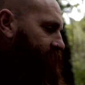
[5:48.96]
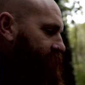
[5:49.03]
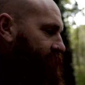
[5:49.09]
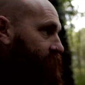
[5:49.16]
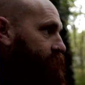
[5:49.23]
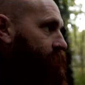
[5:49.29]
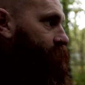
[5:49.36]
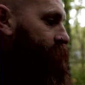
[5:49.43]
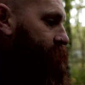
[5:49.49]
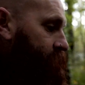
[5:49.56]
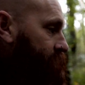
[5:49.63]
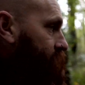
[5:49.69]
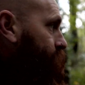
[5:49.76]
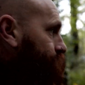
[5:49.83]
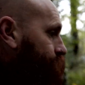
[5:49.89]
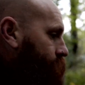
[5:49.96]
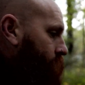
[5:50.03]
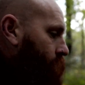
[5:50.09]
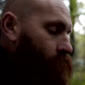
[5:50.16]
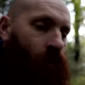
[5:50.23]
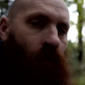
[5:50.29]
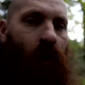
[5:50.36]
intéressant d'ici,
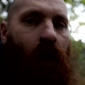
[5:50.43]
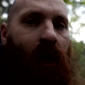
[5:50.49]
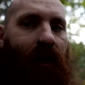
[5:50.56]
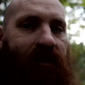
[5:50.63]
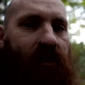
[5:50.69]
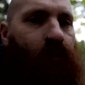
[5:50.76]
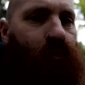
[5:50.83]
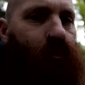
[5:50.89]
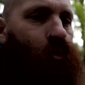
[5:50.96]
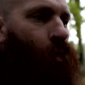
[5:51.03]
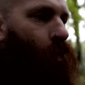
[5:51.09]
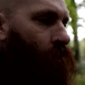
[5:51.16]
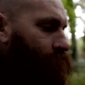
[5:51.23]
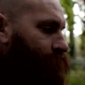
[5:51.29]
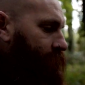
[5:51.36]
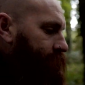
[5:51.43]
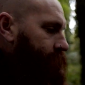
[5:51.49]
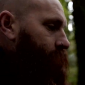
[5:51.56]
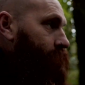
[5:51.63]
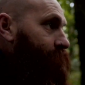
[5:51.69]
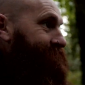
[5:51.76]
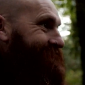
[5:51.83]
un des plus gros en fait,
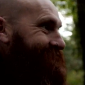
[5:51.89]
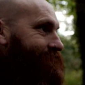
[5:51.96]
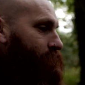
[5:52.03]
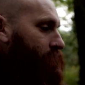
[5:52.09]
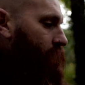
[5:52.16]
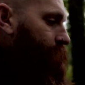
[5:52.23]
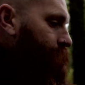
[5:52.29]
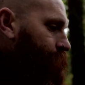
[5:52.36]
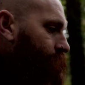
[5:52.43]
visible,